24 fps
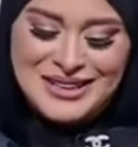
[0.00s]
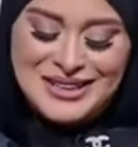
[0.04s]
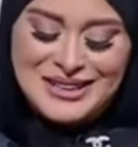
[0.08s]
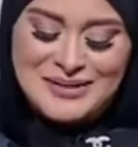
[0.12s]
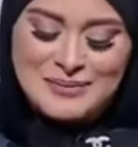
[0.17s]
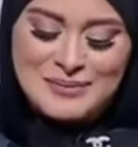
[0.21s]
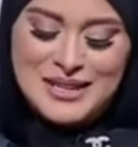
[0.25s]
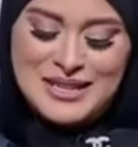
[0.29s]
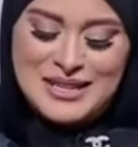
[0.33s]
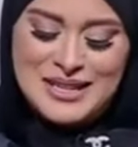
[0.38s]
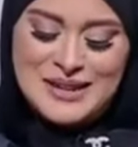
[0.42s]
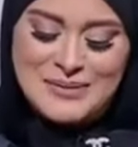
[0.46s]

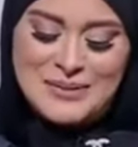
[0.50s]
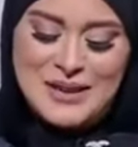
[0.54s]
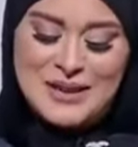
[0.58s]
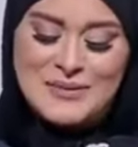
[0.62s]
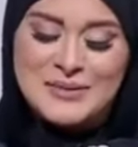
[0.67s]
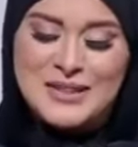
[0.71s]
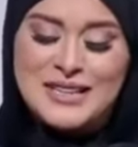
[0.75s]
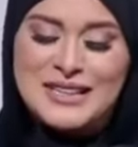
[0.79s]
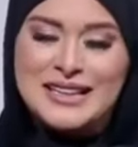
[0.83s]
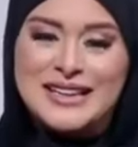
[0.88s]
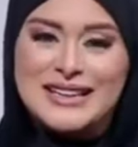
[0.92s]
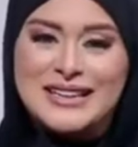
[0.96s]
مدام
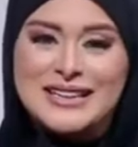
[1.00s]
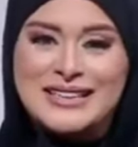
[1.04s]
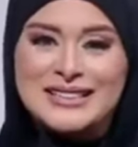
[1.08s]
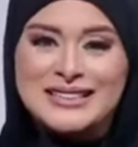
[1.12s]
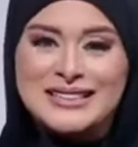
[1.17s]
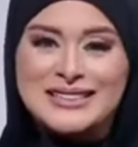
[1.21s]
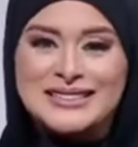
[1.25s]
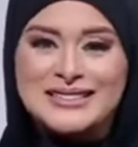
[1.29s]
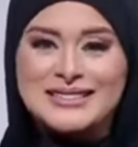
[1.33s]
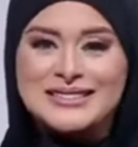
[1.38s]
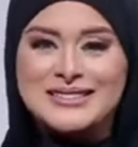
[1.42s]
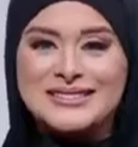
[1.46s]
أمينة
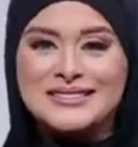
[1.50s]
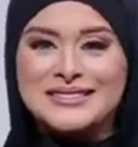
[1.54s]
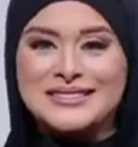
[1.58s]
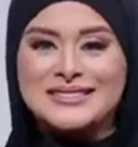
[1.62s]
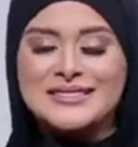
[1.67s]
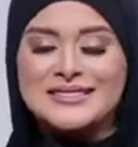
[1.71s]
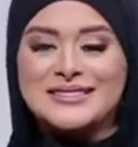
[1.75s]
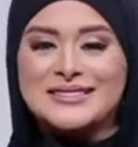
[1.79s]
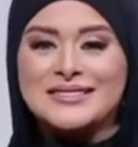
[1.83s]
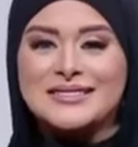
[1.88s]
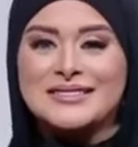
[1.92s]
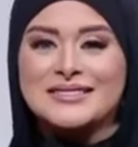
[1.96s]

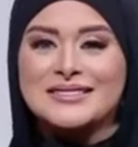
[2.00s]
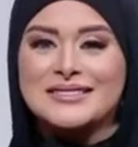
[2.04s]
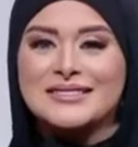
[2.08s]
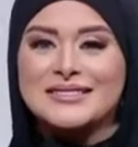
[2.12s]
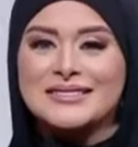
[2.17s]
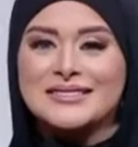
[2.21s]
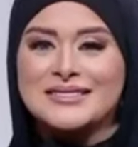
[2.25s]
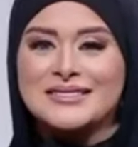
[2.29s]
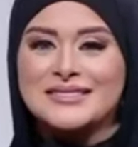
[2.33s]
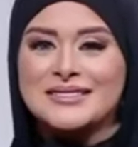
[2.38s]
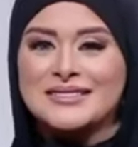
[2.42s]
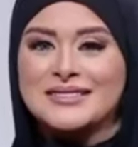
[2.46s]

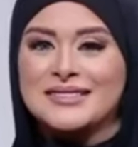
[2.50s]
السلام